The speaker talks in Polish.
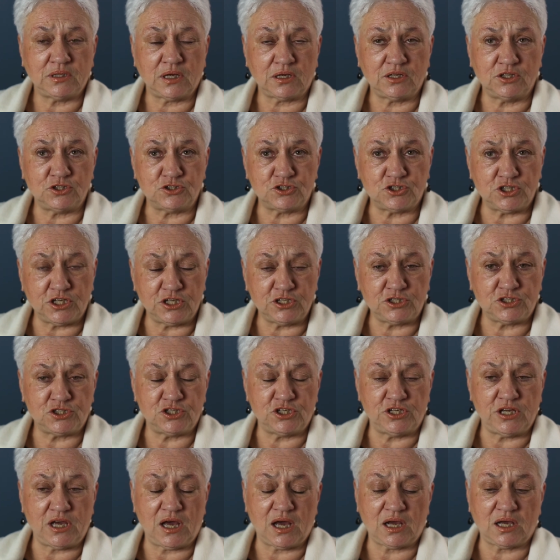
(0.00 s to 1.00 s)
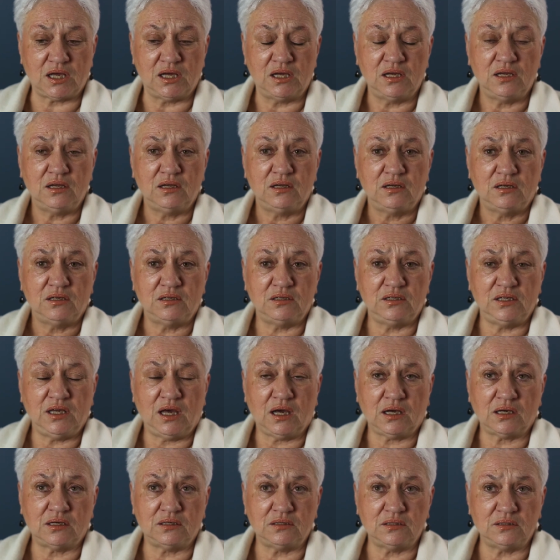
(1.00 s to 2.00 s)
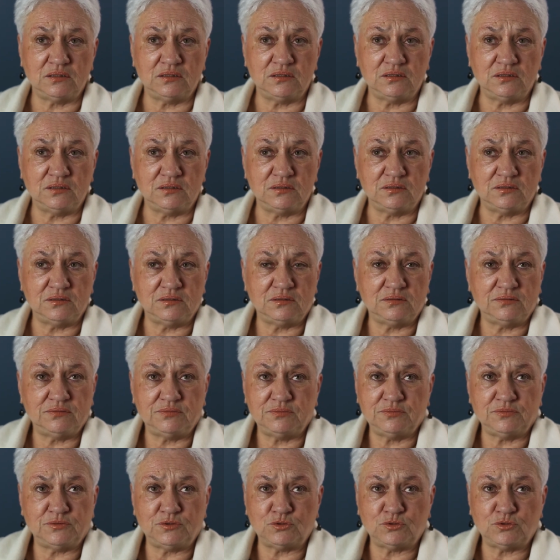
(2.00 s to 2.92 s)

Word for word: takie rzeczy jak, jak yy,